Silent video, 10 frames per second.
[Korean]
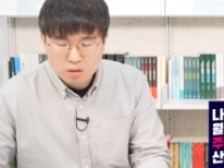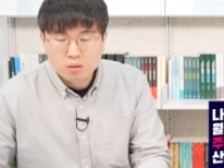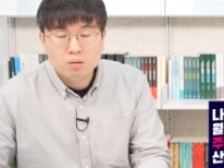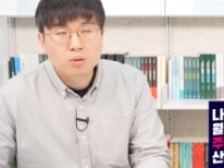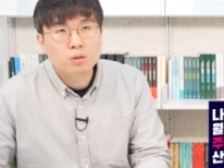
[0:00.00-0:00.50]

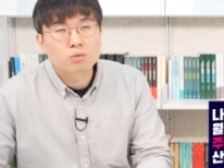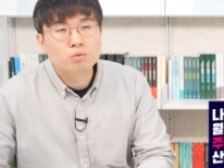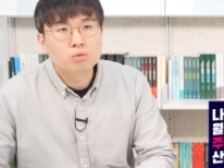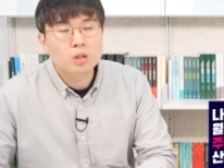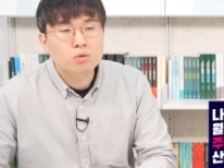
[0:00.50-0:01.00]
그럼 이런
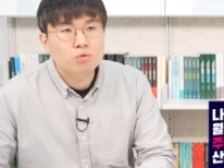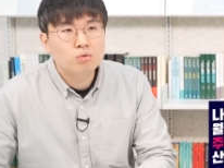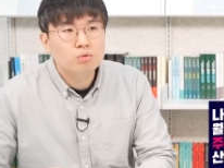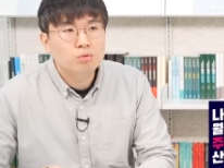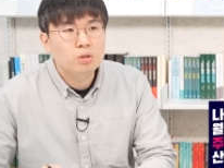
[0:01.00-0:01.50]

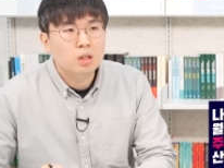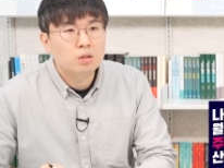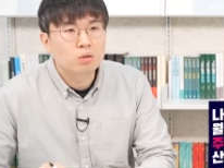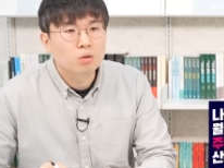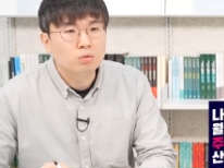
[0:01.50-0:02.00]
우량주들
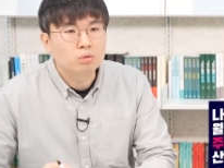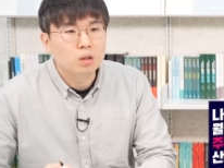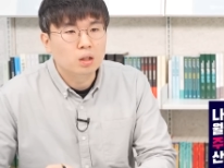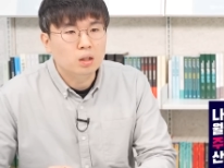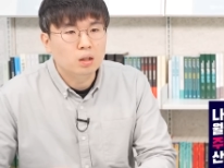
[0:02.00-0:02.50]
같은
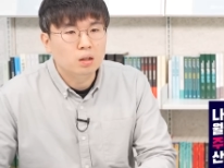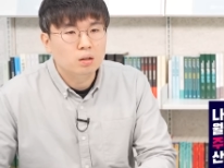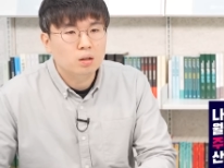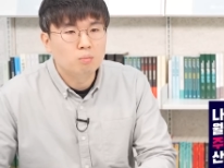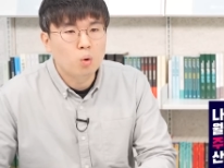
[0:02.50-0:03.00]
경우가
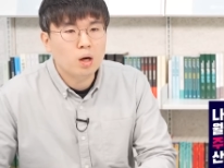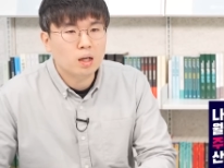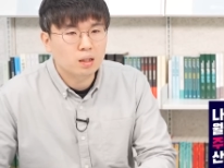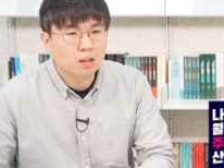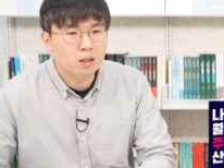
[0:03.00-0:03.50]
그러니까 모아
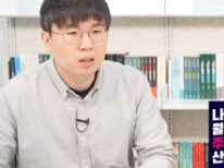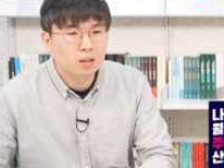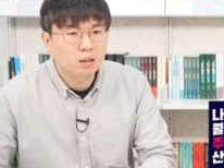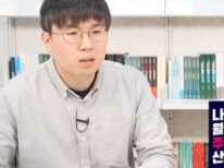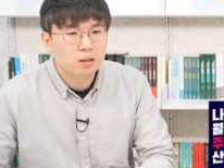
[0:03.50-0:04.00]

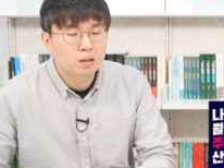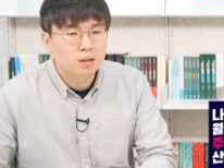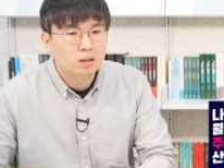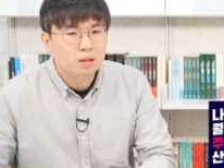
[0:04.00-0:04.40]
가다가 네.